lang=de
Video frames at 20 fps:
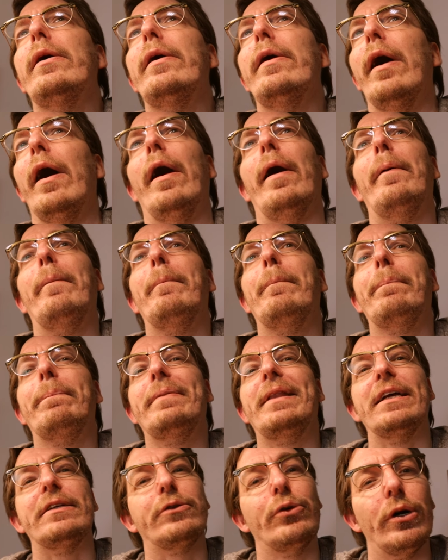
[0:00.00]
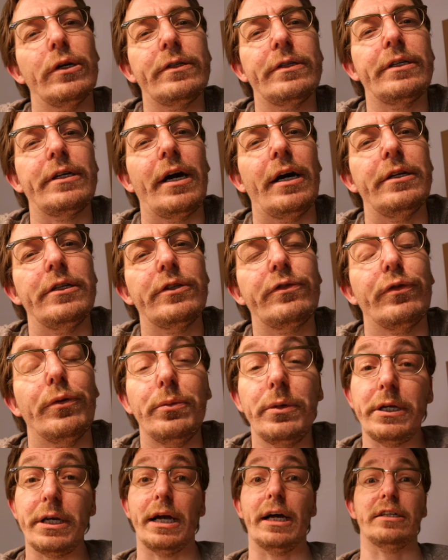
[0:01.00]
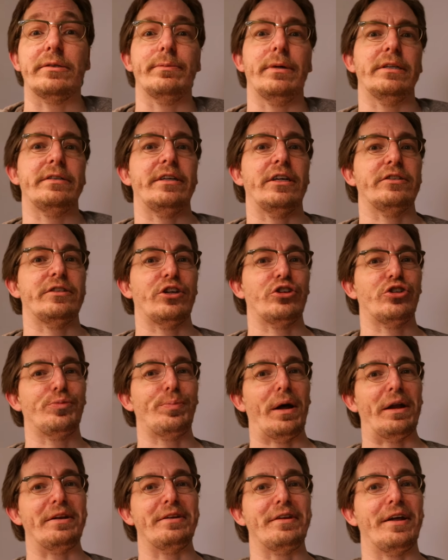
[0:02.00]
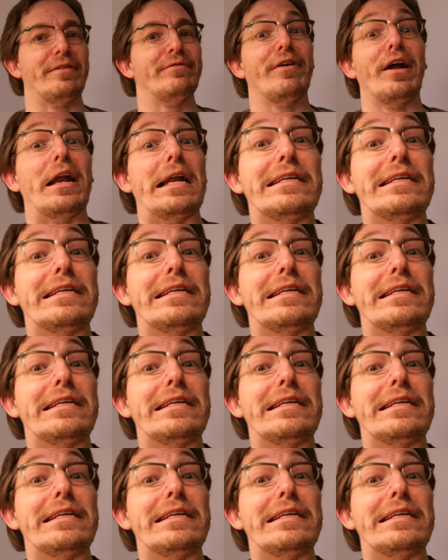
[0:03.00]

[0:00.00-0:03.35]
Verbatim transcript: ja, das hört sich alles für mich erstmal sehr, sehr spannend an, weil